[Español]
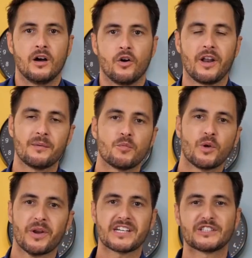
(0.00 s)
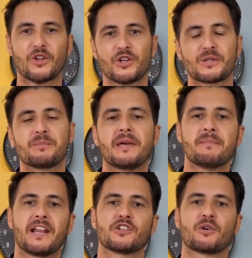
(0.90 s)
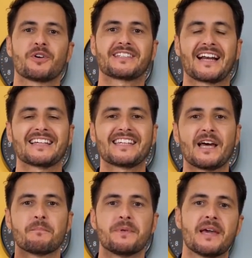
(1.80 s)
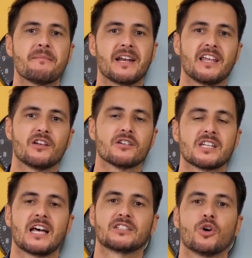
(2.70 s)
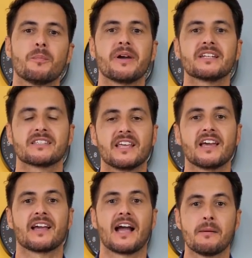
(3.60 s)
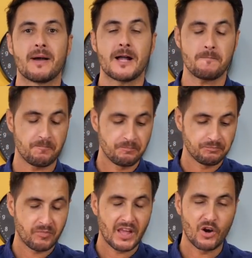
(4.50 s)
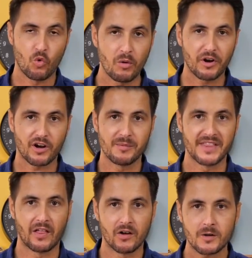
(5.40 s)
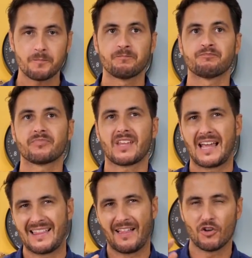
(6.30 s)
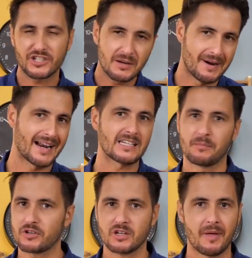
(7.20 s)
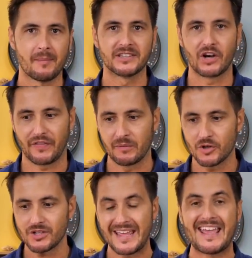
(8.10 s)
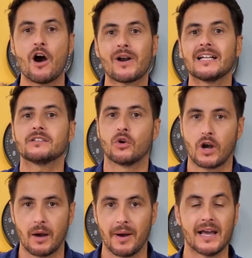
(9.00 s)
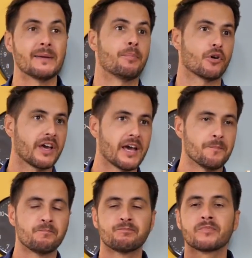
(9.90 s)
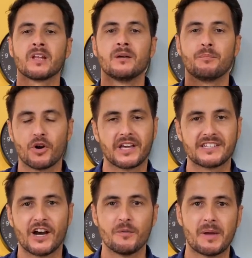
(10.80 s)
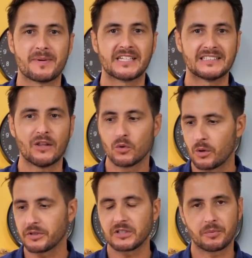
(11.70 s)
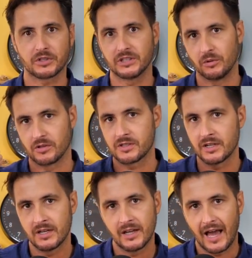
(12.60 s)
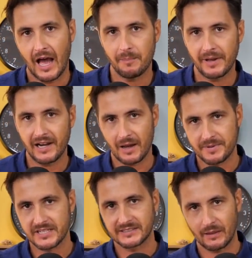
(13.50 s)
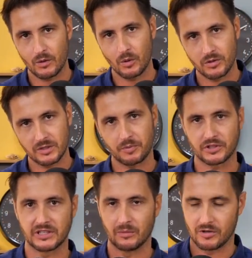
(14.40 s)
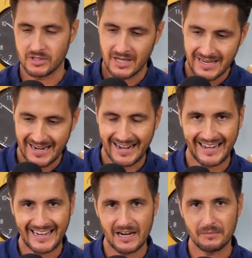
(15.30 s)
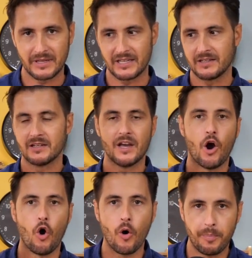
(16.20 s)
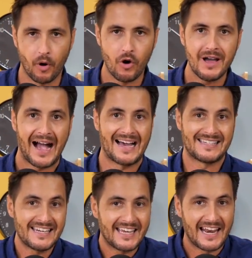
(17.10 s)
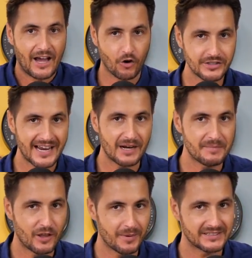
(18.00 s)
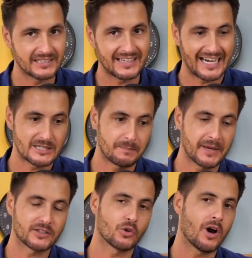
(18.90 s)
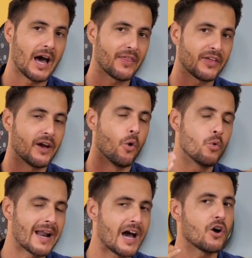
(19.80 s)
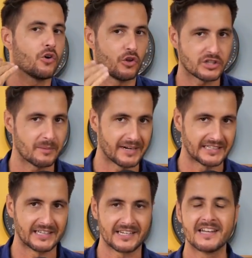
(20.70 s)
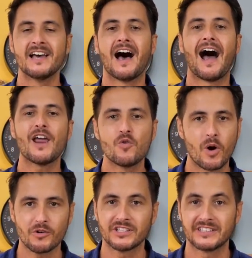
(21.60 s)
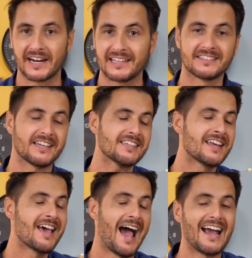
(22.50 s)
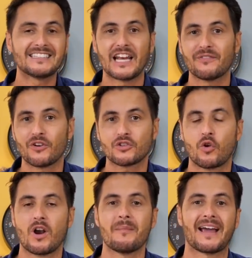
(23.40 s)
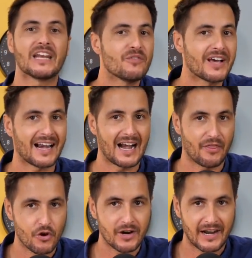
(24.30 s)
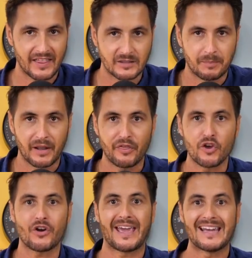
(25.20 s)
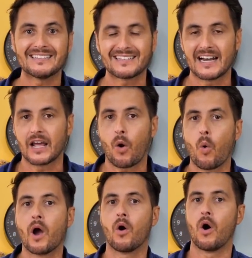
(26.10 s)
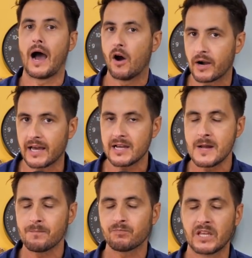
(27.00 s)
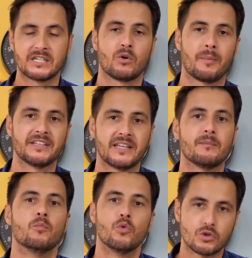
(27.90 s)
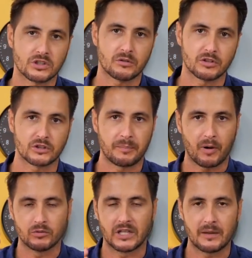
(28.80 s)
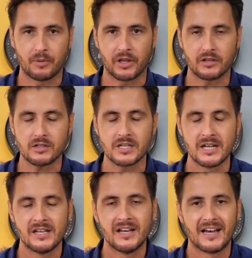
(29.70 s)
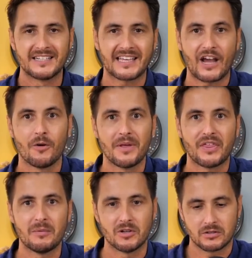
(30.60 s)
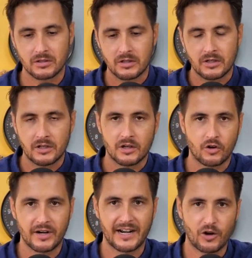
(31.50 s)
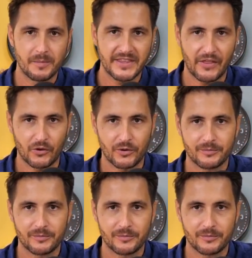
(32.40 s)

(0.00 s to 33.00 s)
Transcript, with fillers: Hola, muy buenos a todos, bienvenidos a vuestra casa, bienvenidos a Topes de Gama, nuevo recomendador, cada dos semanas aproximadamente lo hacemos y ahora tocaba. ¿Y por qué? Porque Xiaomi ha presentado nuevos dispositivos, Apple ha presentado nuevos dispositivos, Realme, Oppo. Así que la cosa ha cambiado bastante respecto a hace una o dos semanitas. Hay nuevos integrantes, hay teléfonos con una magnífica relación calidad-precio que entran en juego ahora y seguramente muchos de vosotros preguntaréis por ellos, así que comenzamos con el recomendador.